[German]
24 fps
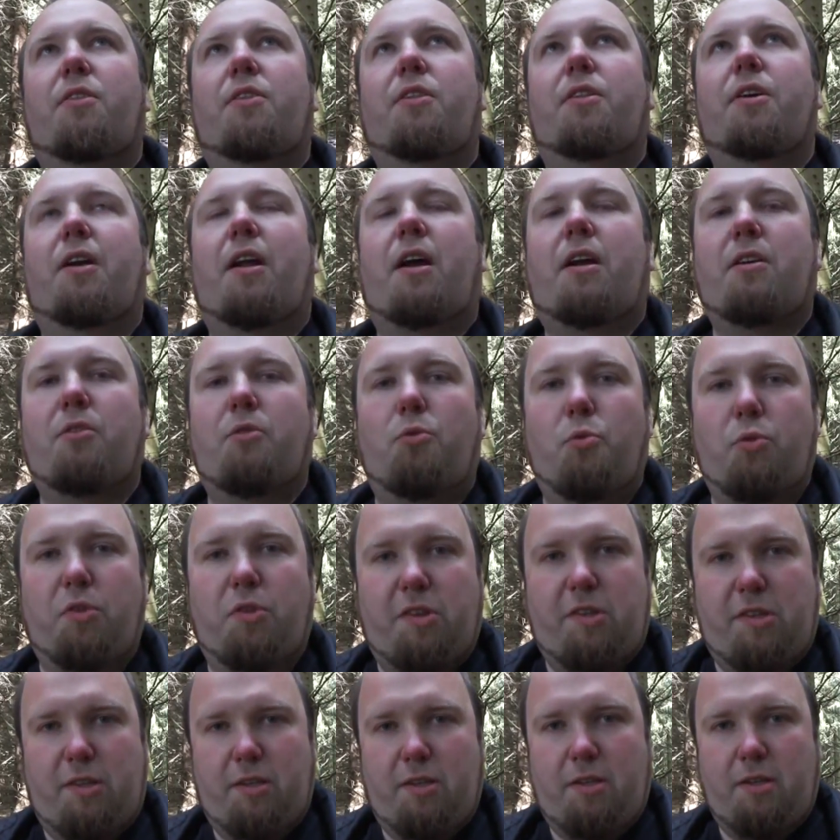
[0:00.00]

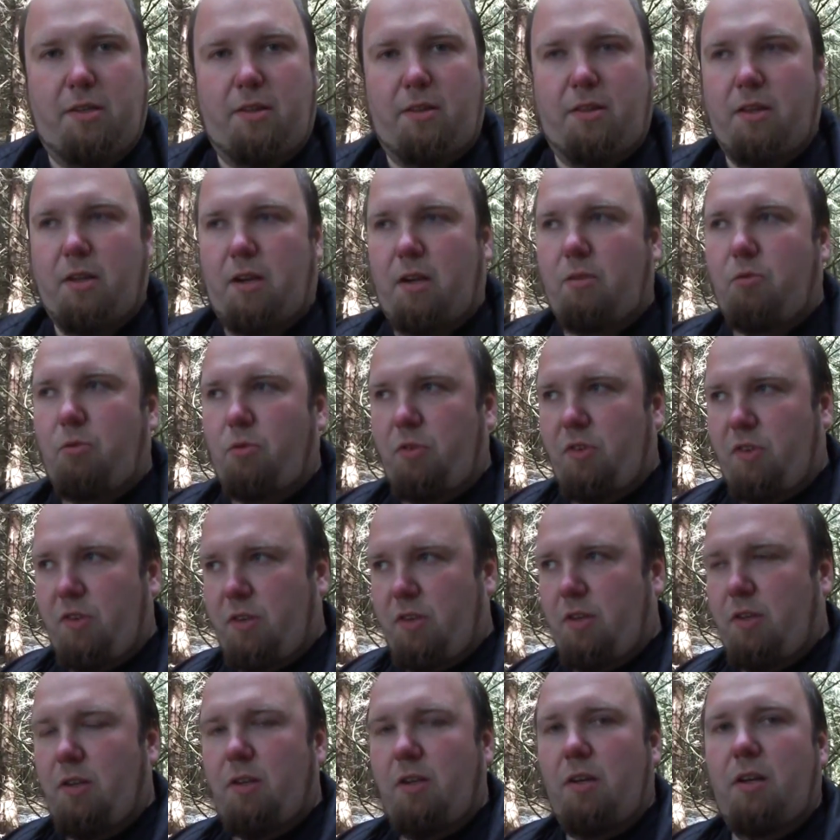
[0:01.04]
Dragons,
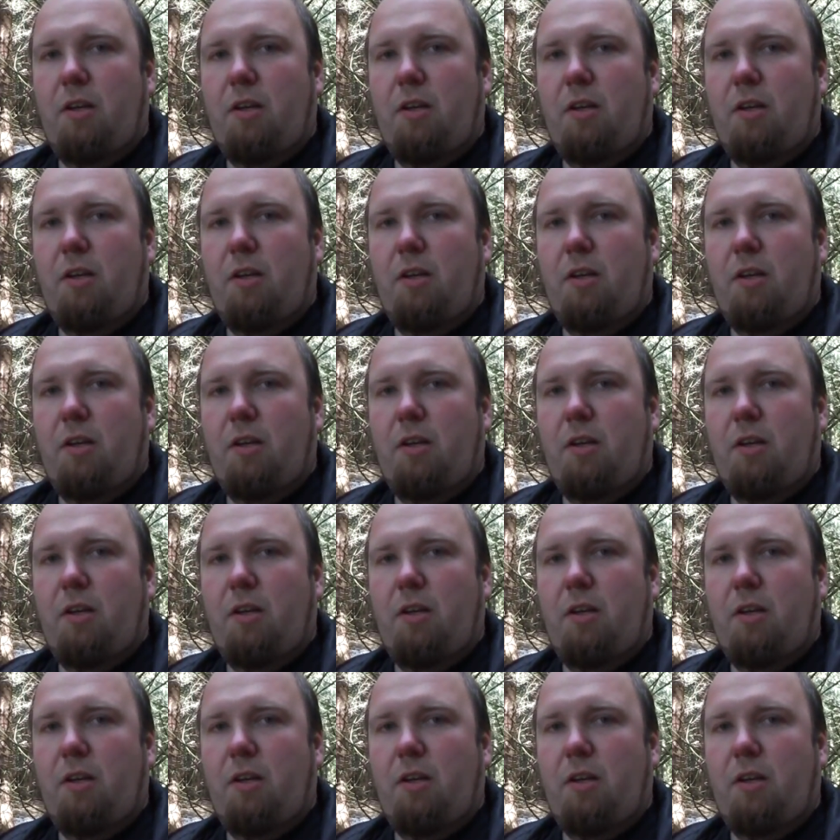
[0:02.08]
Dragons,